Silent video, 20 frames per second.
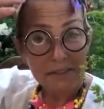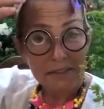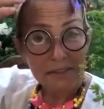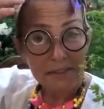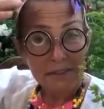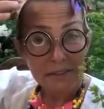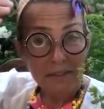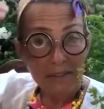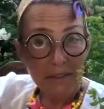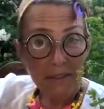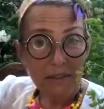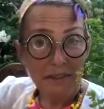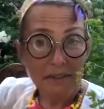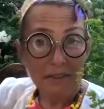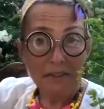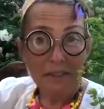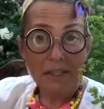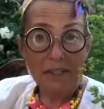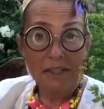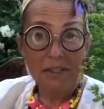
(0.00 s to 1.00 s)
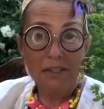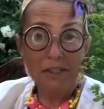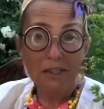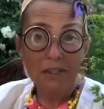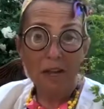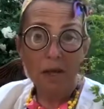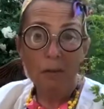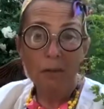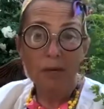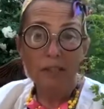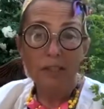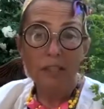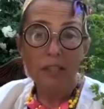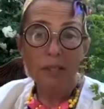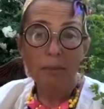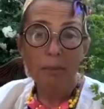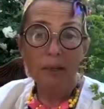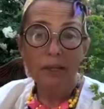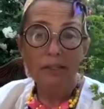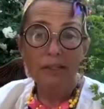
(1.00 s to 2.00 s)
Да, они всегда как бы они не
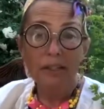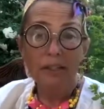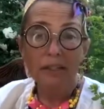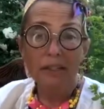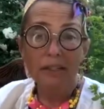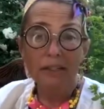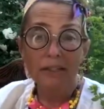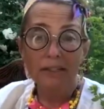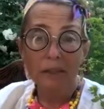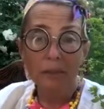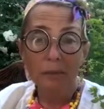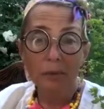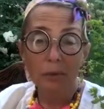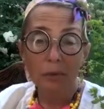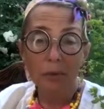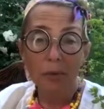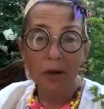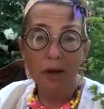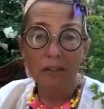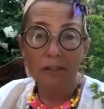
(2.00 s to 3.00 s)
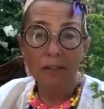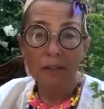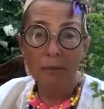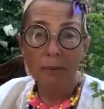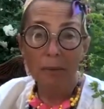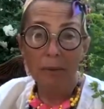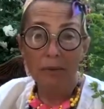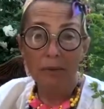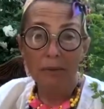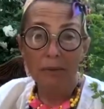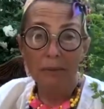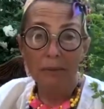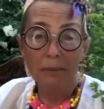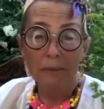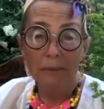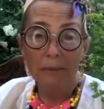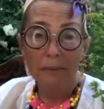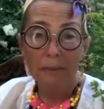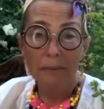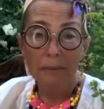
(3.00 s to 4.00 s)
подрали. А, а посмотри, а посмотри,
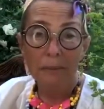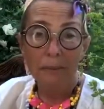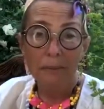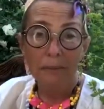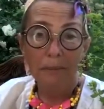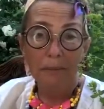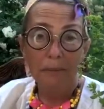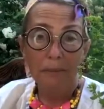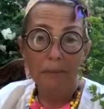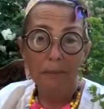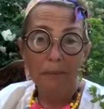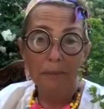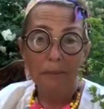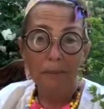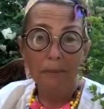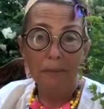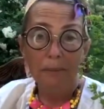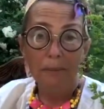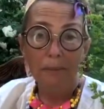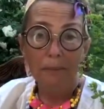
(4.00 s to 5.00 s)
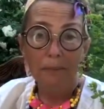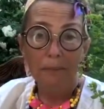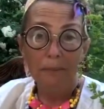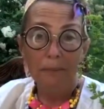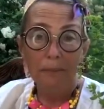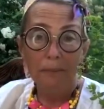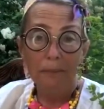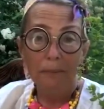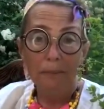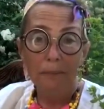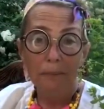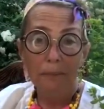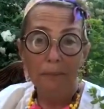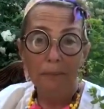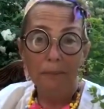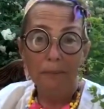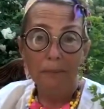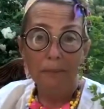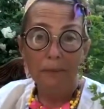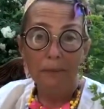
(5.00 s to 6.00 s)
как а, на него смотрят
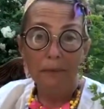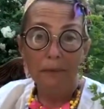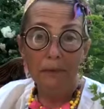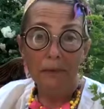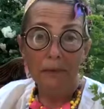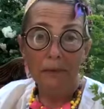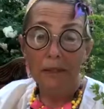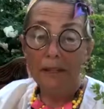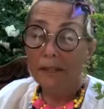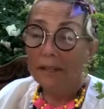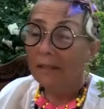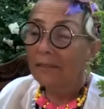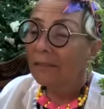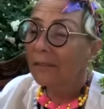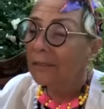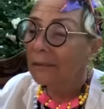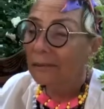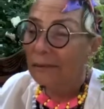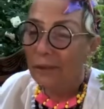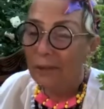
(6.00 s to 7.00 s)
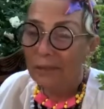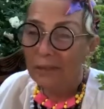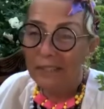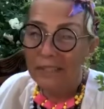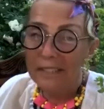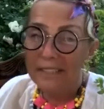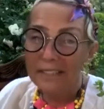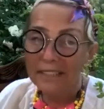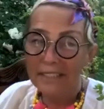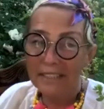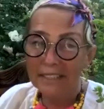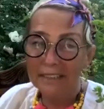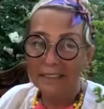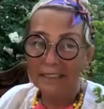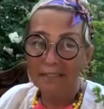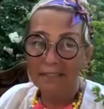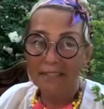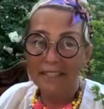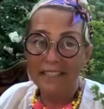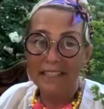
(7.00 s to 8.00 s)
эти самые... Э, вот э, в дело.
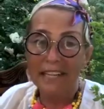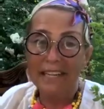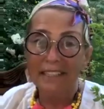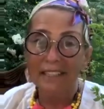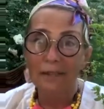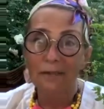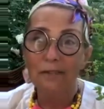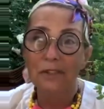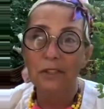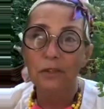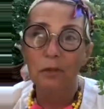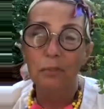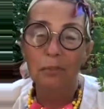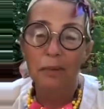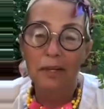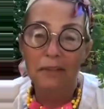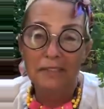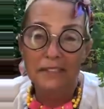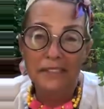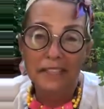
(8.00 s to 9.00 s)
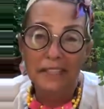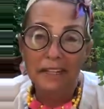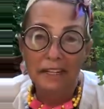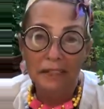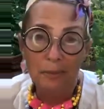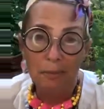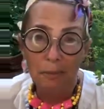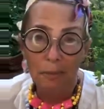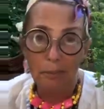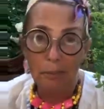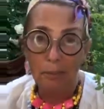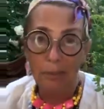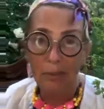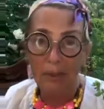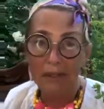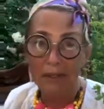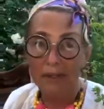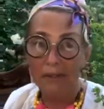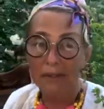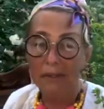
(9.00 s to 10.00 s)
Ведь хотел это сказать, про пингвины,
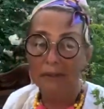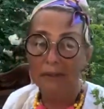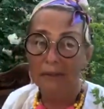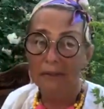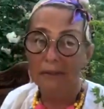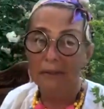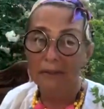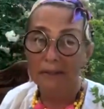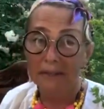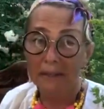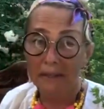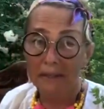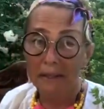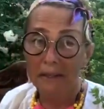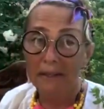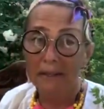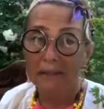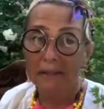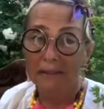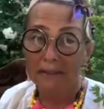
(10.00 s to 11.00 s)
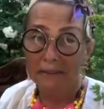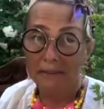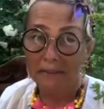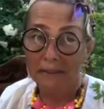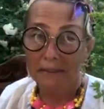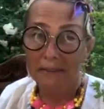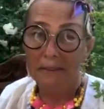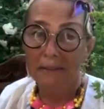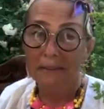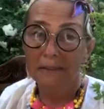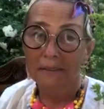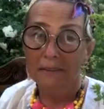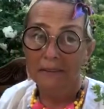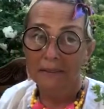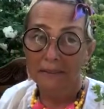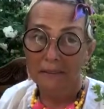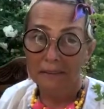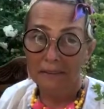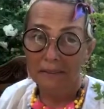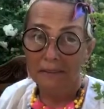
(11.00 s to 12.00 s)
попугая. пингвины да. хотел сказать, да,
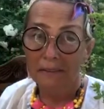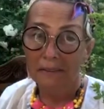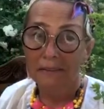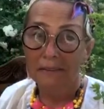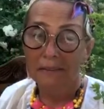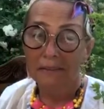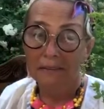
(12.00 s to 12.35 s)
попугаи, как